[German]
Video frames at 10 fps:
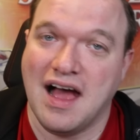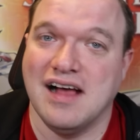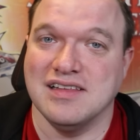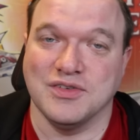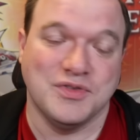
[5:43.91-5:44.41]

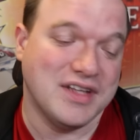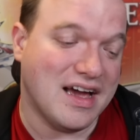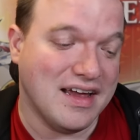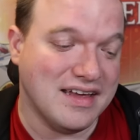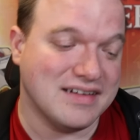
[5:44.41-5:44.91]
Also von
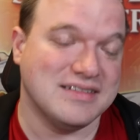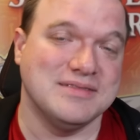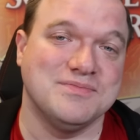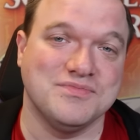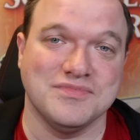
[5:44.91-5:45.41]
daher
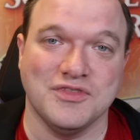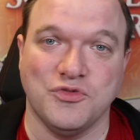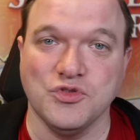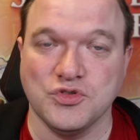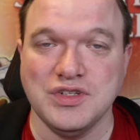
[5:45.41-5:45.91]
ähm,
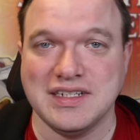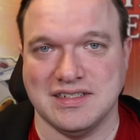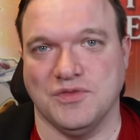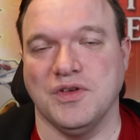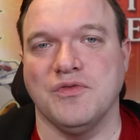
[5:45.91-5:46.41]
funktioniert
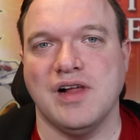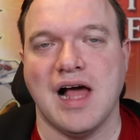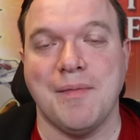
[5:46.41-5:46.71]
das auf jeden Fall.